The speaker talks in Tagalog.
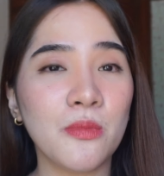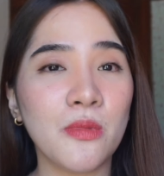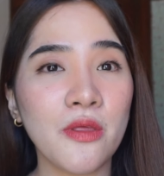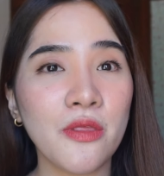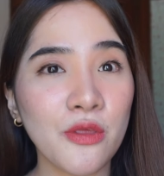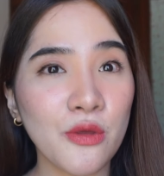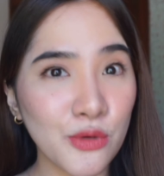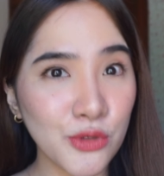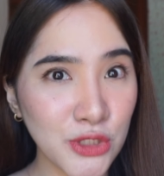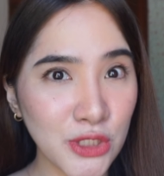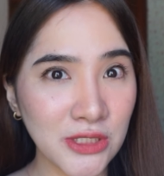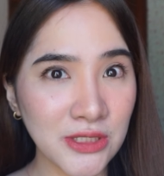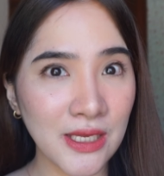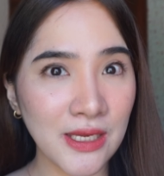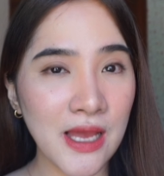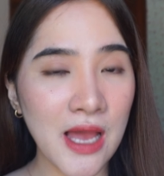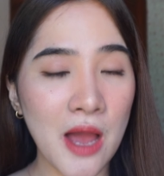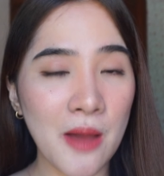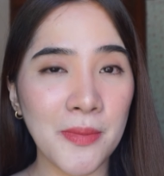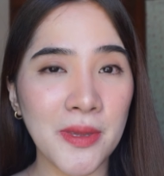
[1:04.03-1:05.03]
month ko siyang
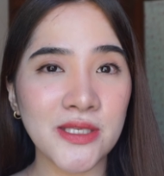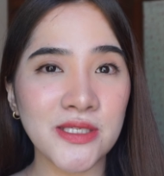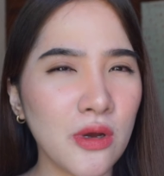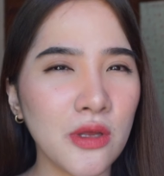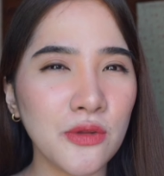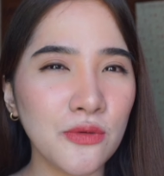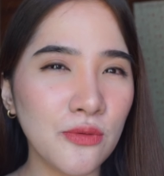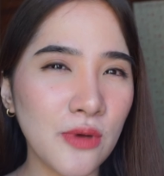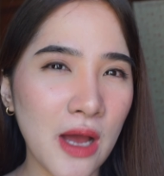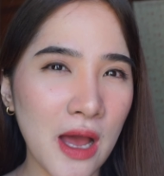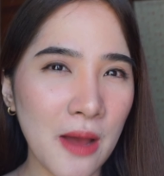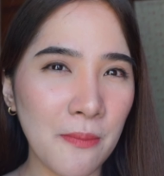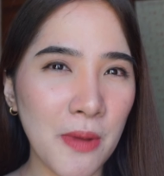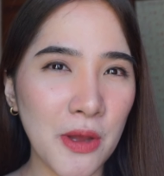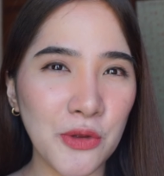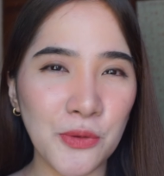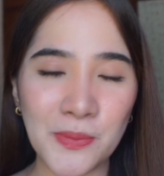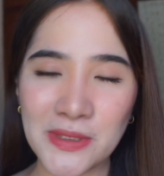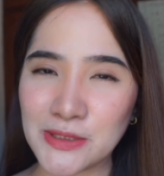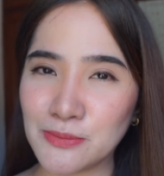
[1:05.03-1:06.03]
nagamit. Ano nga ba
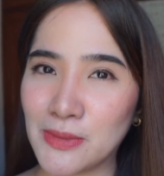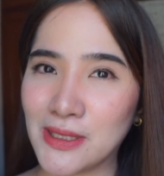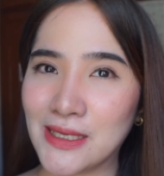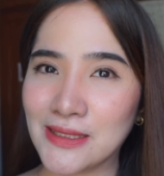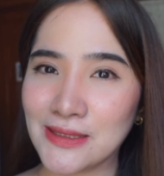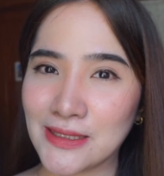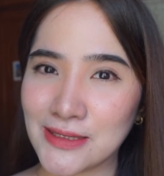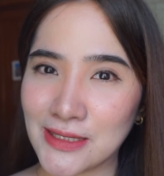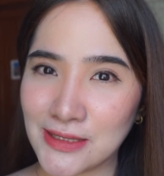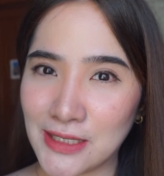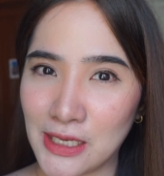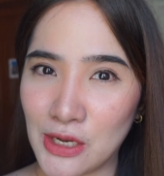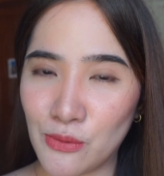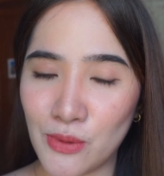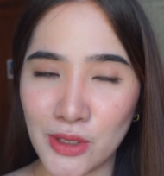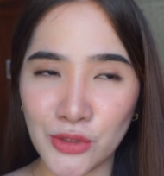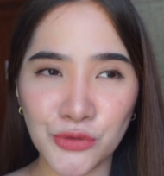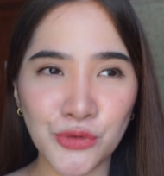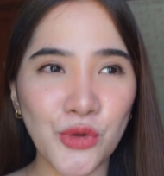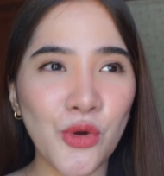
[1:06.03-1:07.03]
yung mas maganda sa
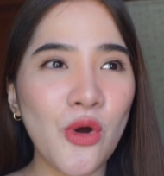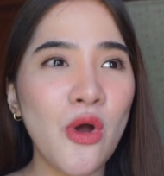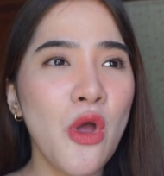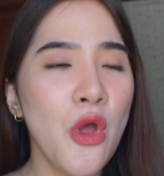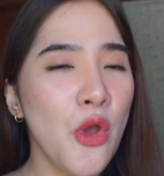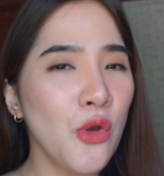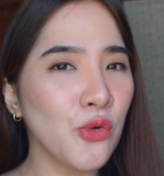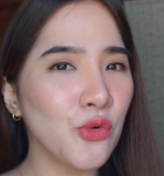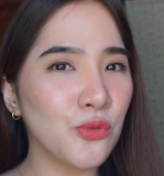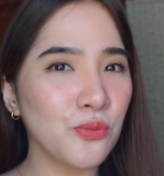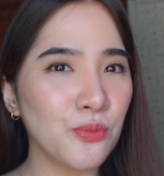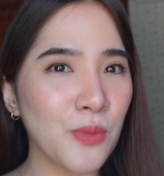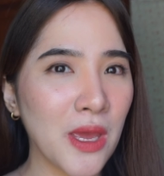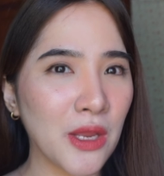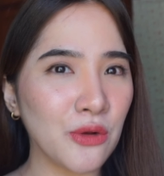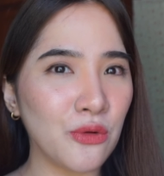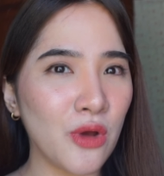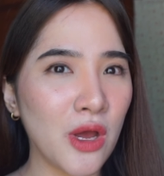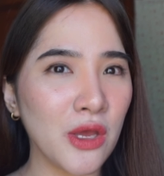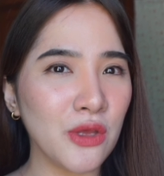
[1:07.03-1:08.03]
dalawang to? Kung
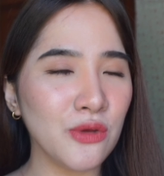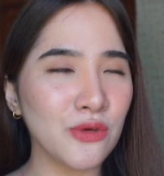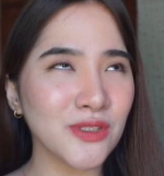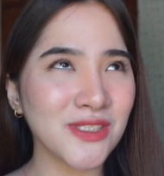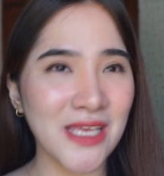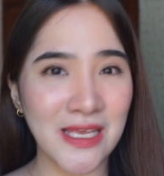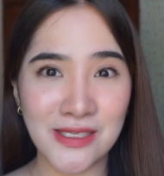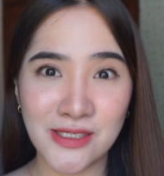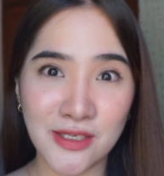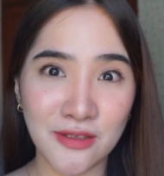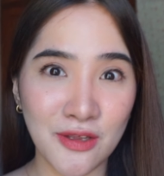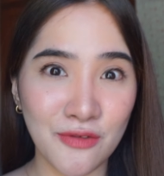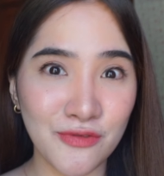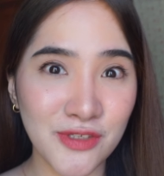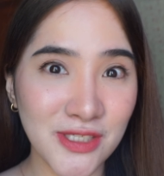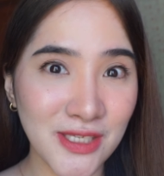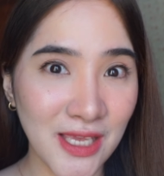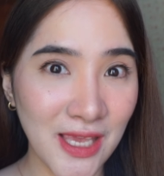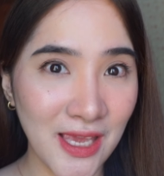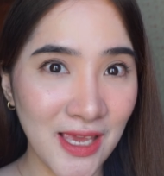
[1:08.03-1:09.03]
meron kayong sensitive
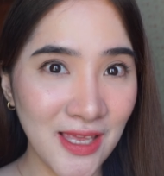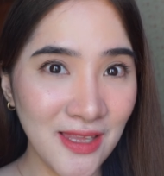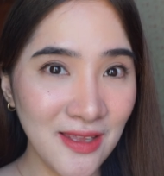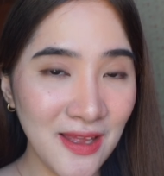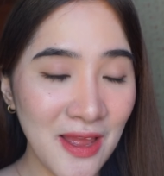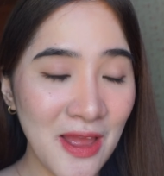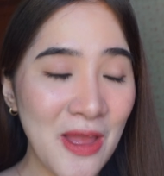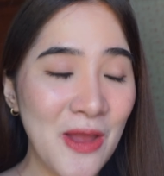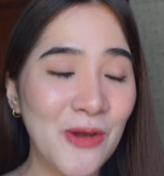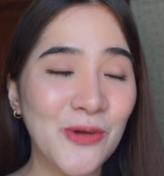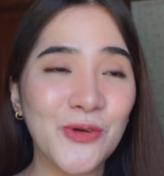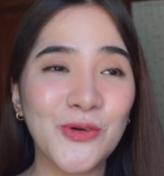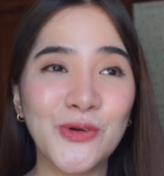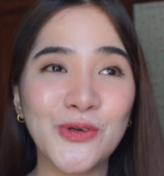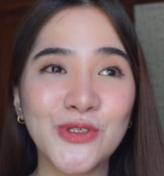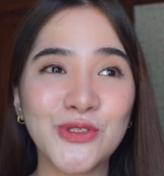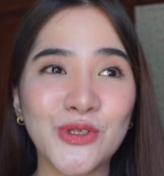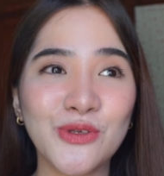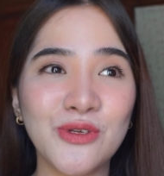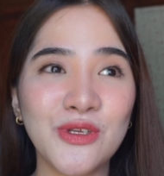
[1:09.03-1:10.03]
skin, kung
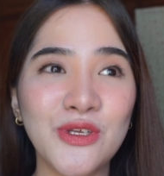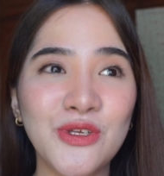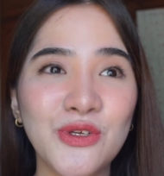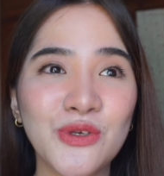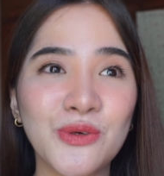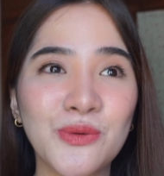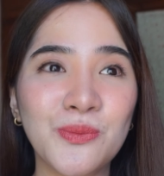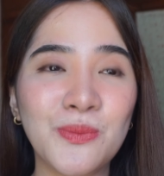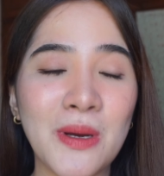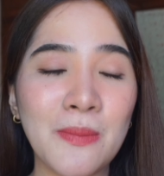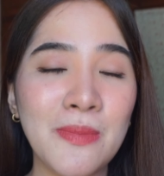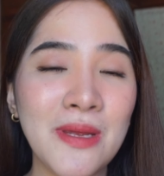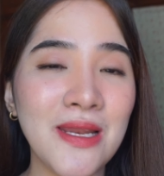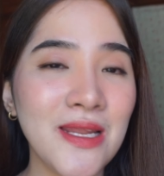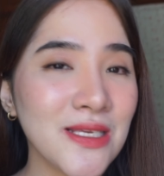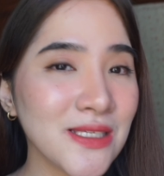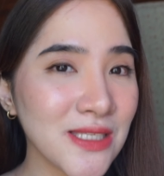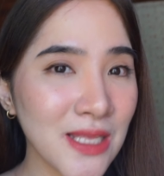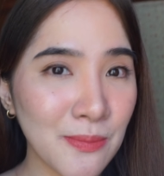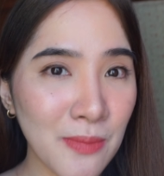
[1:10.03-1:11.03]
gusto ninyong
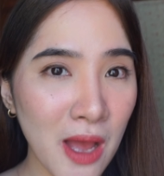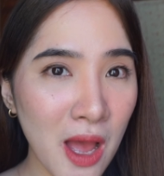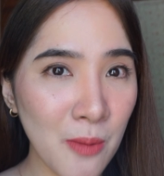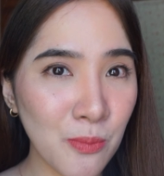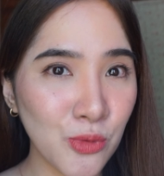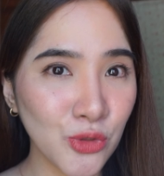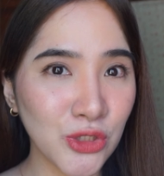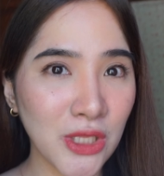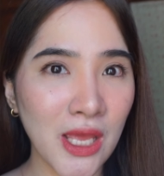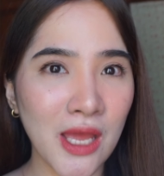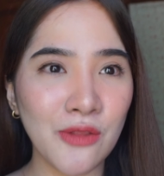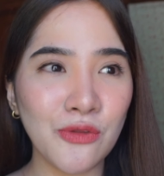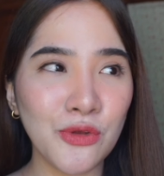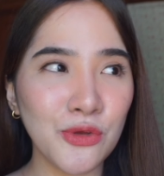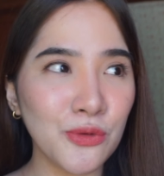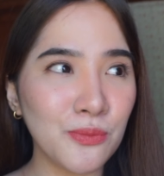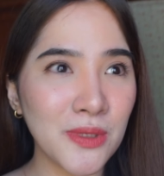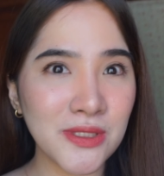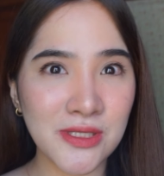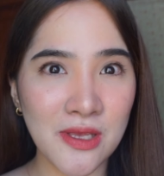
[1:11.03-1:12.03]
mabilis na makaputi, ano
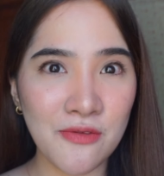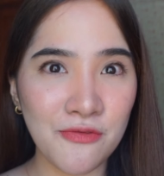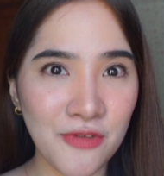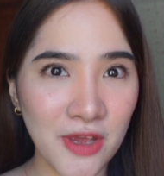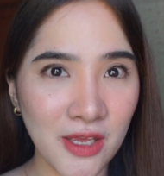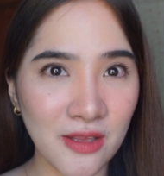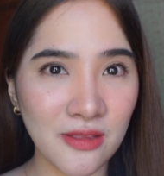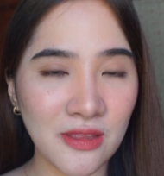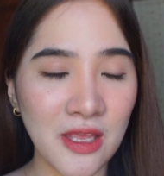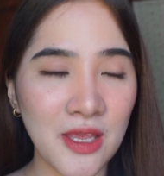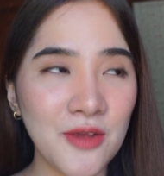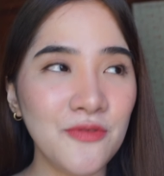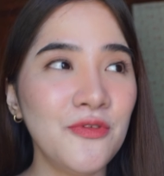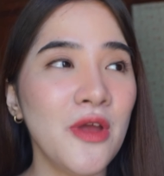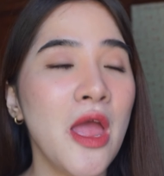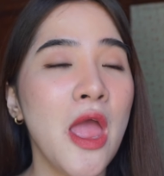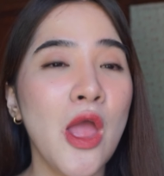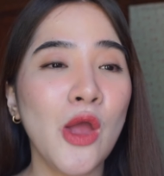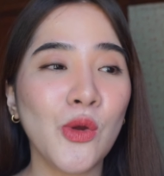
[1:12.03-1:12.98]
yung mas effective?